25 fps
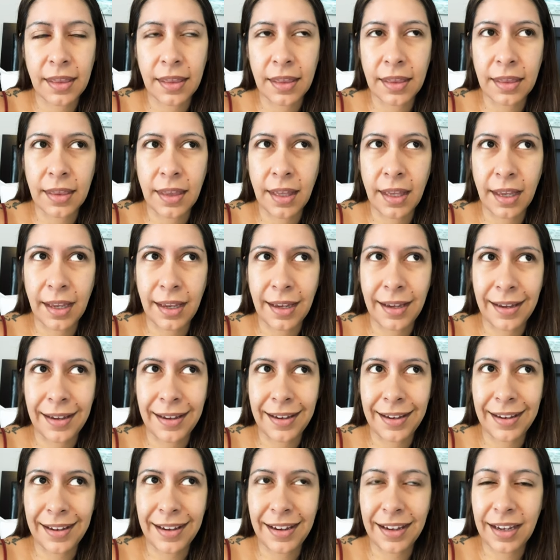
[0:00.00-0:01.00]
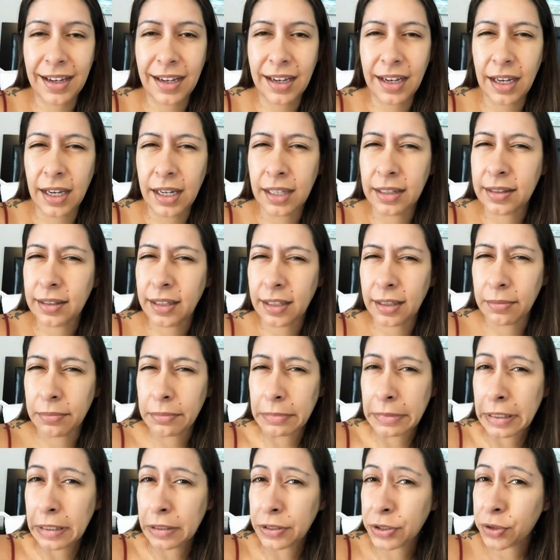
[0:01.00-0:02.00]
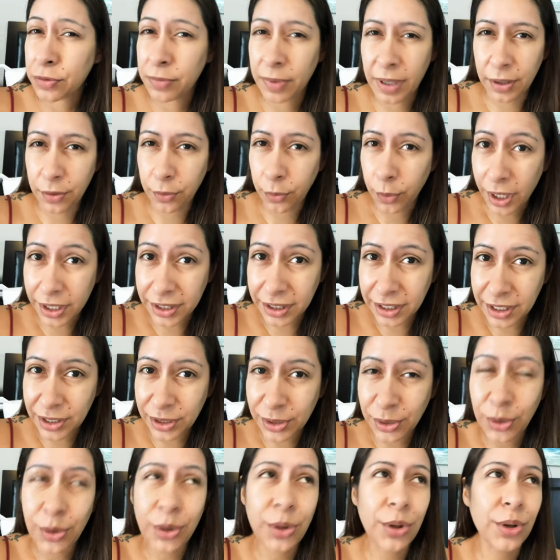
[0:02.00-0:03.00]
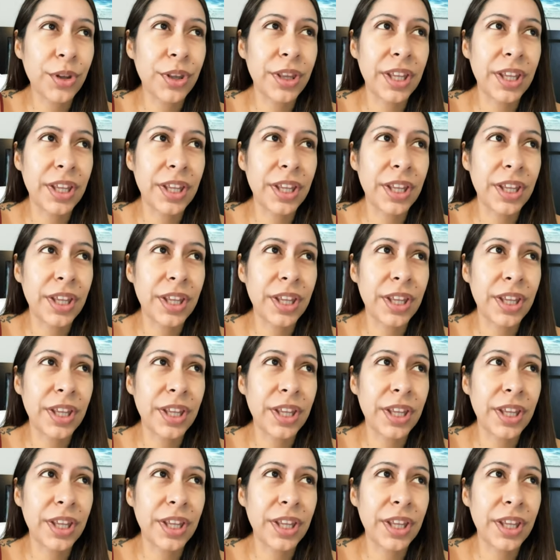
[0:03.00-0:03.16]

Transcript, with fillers: de el tema subacuático,